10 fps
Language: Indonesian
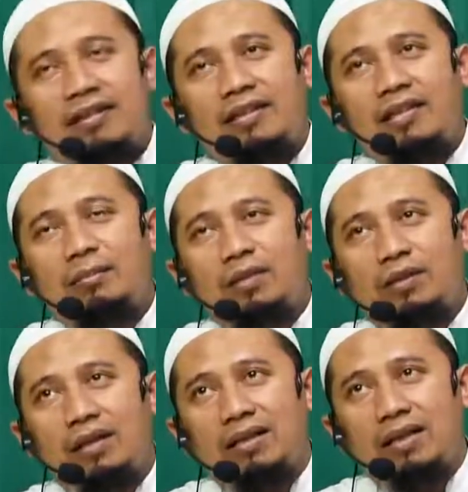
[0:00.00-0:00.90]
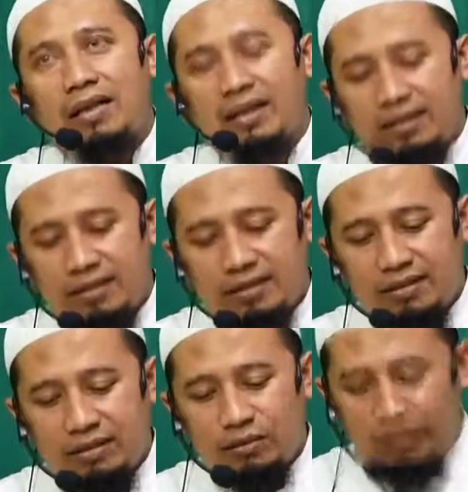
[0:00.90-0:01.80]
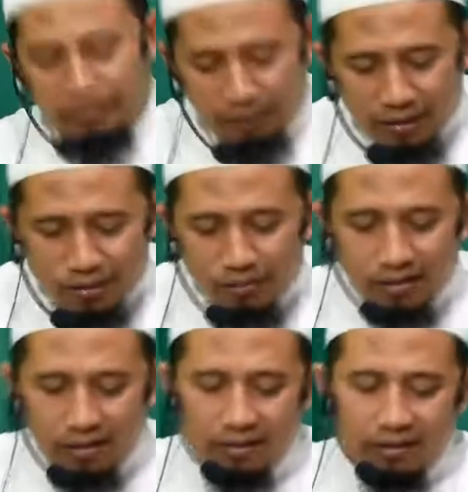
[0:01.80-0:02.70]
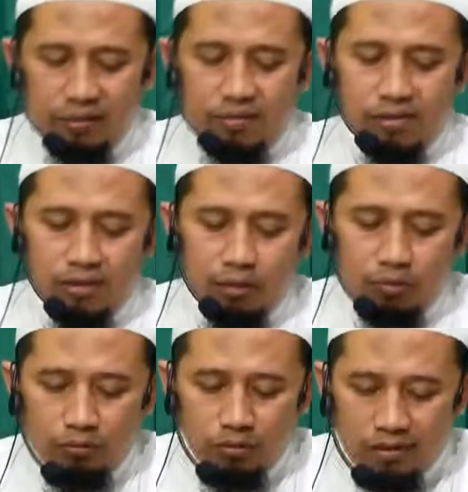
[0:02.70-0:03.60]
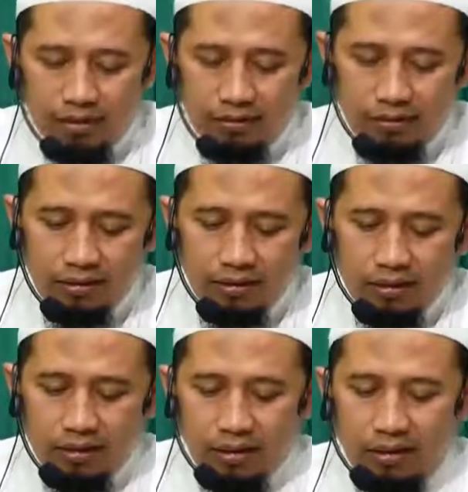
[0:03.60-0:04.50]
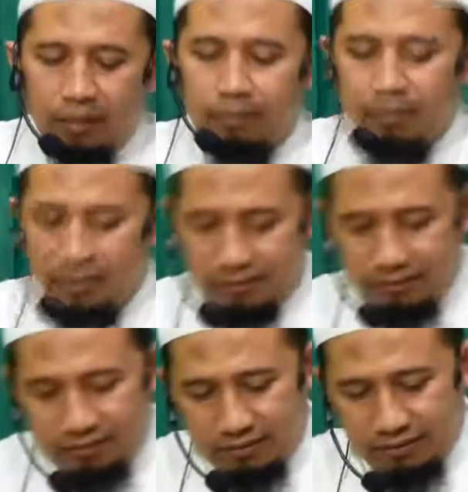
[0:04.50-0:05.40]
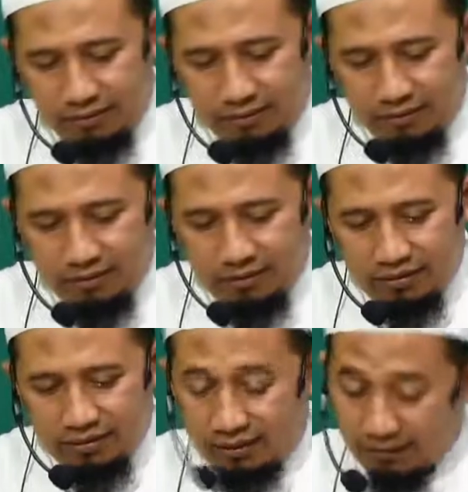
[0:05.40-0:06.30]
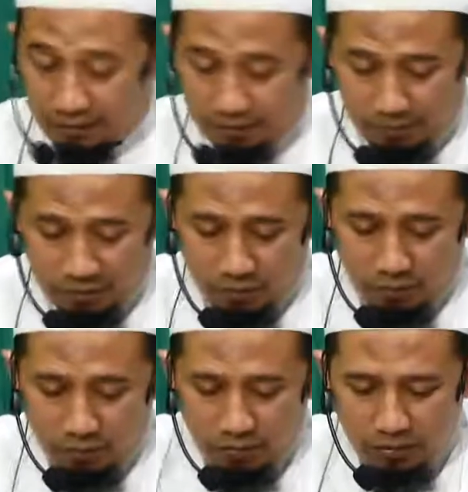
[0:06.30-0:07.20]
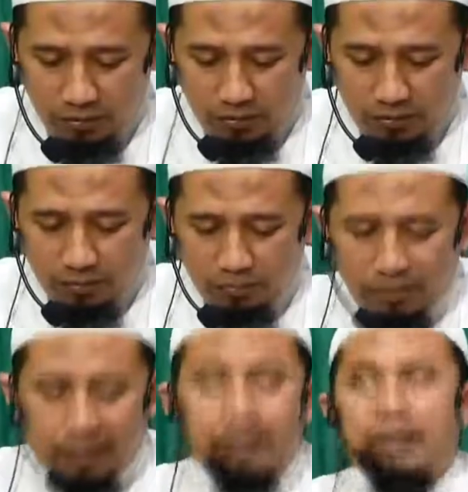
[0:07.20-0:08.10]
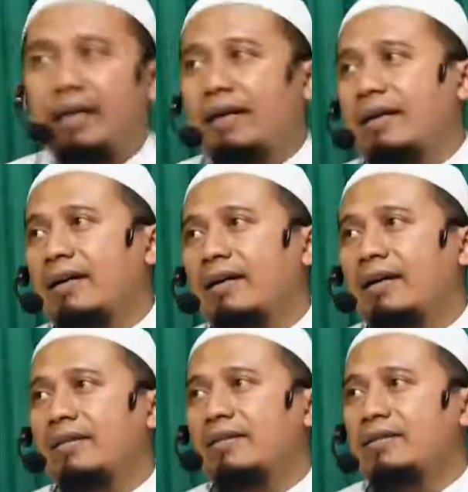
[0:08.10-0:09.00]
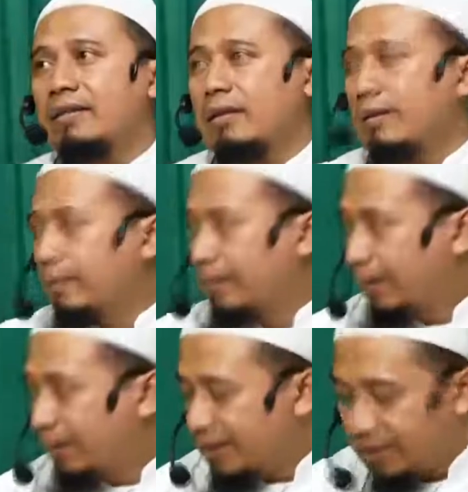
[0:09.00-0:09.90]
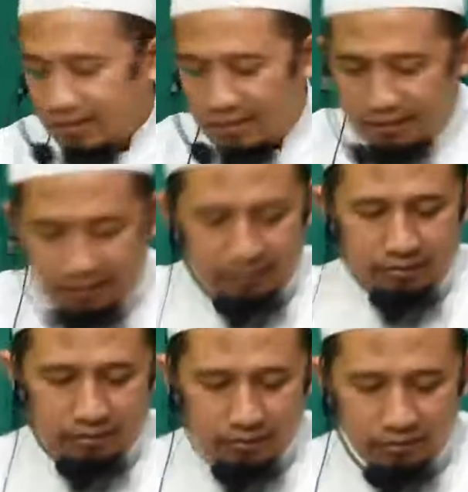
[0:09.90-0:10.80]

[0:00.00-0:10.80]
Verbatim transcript: Dan beliau adalah anaknya ulama juga yaitu Syekh Abdul Muksin Al-Abbad. Dan kata beliau, mereka artinya bapak dan anak ini